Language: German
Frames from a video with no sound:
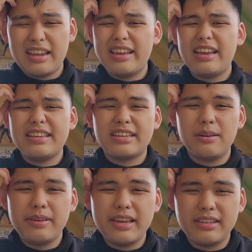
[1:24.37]
Naja, ich
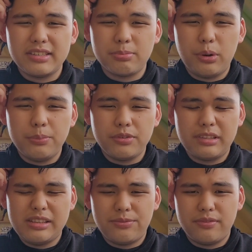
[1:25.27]
glaube eher, dass Morbius
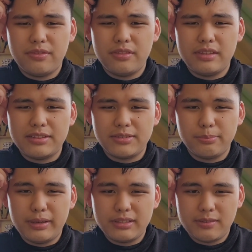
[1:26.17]
diesen
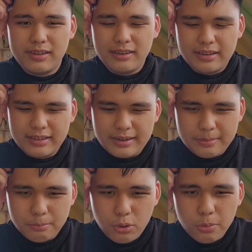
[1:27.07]
letzten Platz verdient hat. Denn
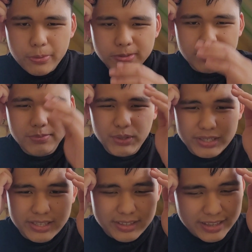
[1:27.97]
Morbius ist
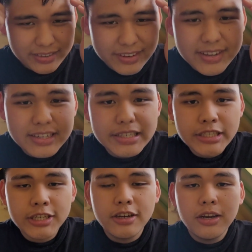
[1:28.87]
wirklich
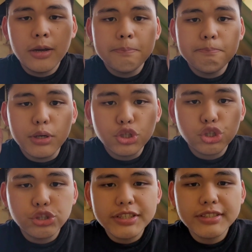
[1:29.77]
generisch,
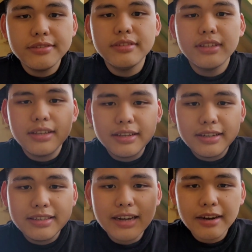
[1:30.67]
beschissen
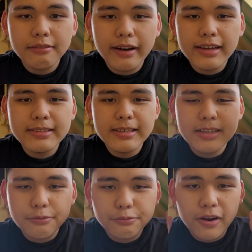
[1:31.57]

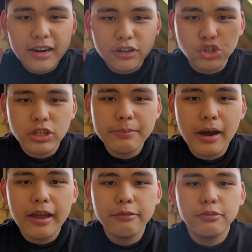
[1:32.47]
langweilig, folgt nach
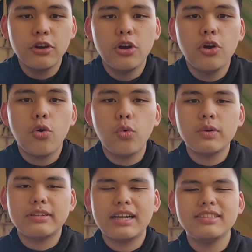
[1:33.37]
Schema F.
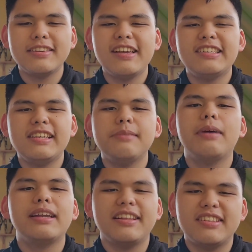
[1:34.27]
Und ganz ehrlich,
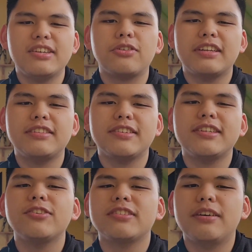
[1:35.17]
man hätte es auch in den
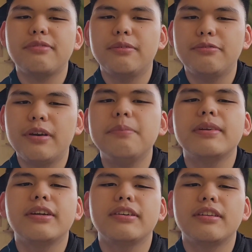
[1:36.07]
2000er
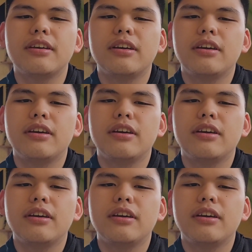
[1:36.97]
filmen können.